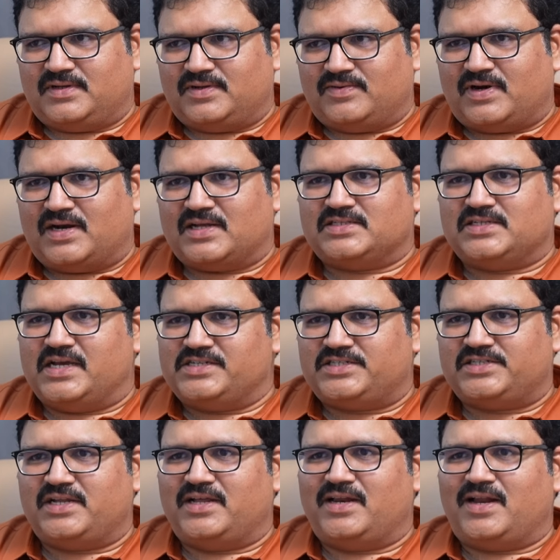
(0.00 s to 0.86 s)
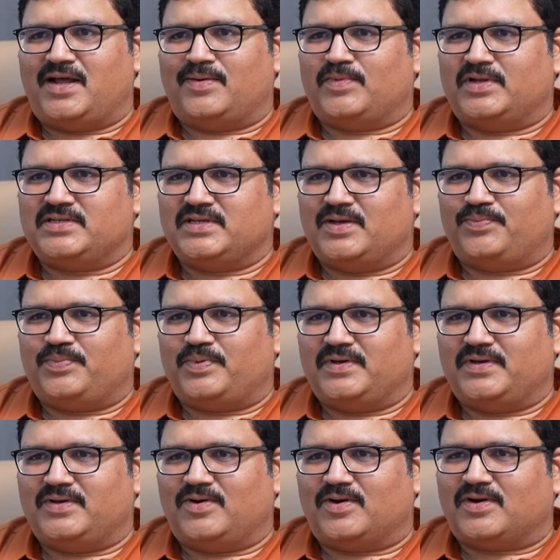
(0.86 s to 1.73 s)
ఇవాళ జై శ్రీరామ్ అని
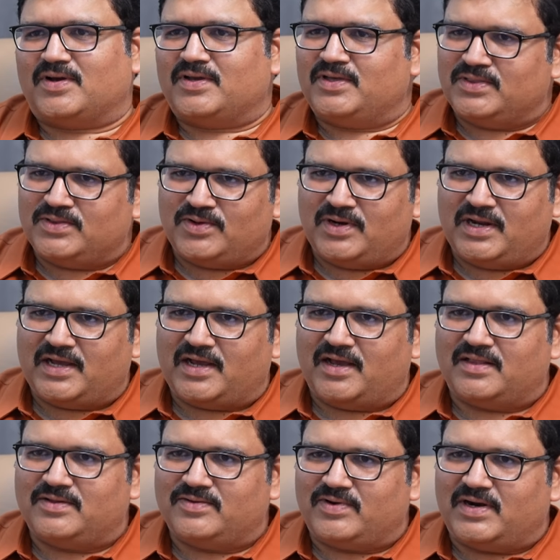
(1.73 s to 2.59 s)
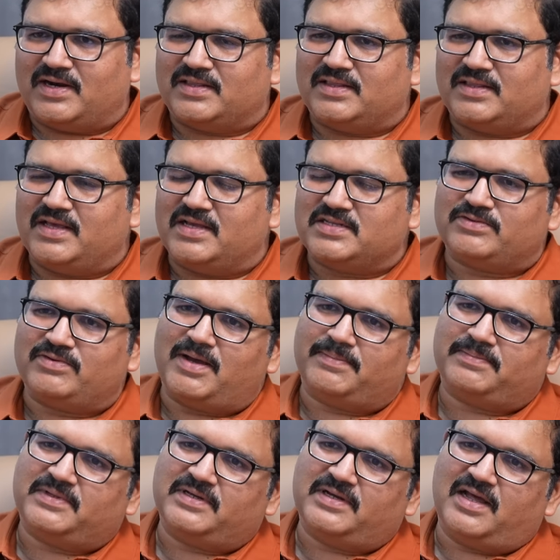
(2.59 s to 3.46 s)
చెప్పి ఒక హిందువులే కాదు ఇవాళ
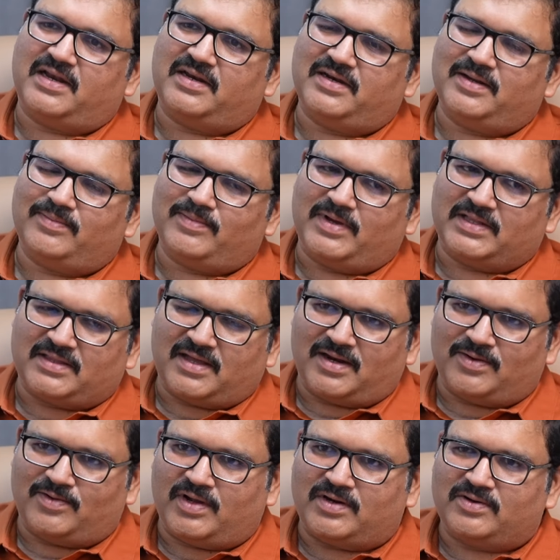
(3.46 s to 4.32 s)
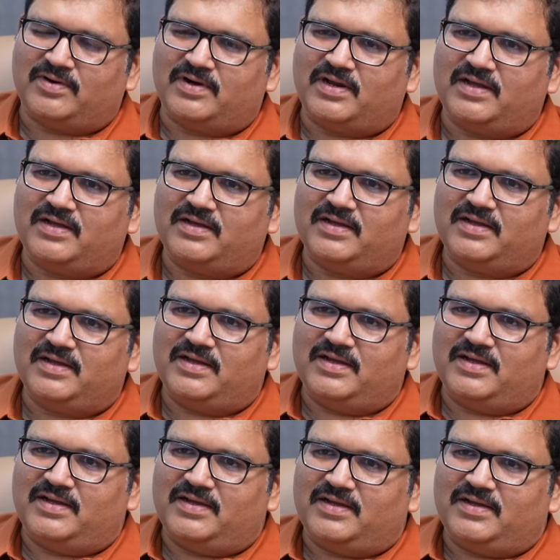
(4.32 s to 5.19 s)
దేశవ్యాప్తంగా అన్ని మతాల వారు కూడా
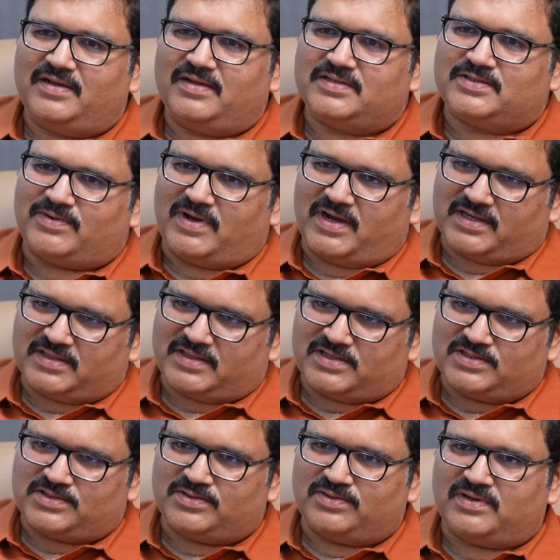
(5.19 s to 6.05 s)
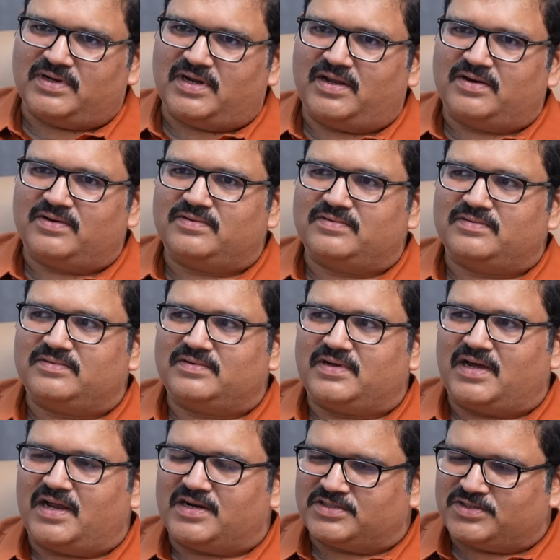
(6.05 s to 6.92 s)
స్వాగతిస్తూ ఉన్నారు
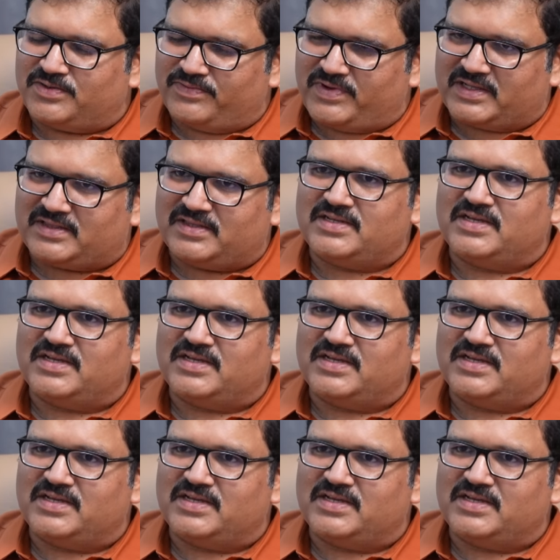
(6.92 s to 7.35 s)
హర్షం వ్యక్తం